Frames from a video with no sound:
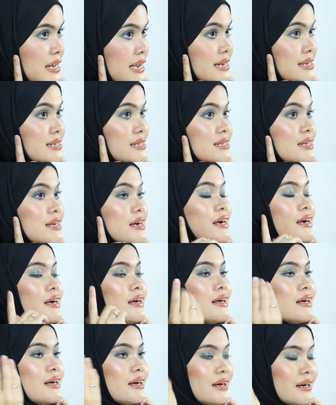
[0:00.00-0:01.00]
days
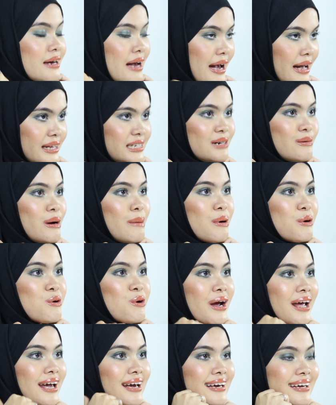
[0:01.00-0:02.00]
gaya jual aku
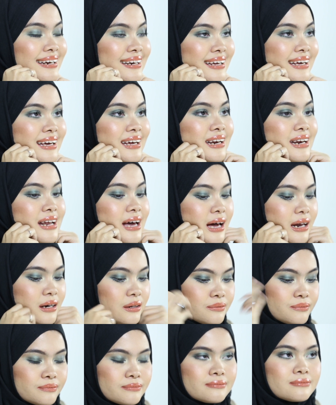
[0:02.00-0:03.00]
kayak gini dan
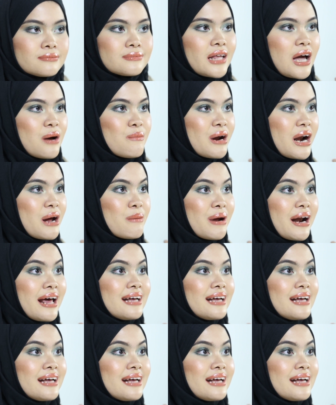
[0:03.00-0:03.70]
aman-aman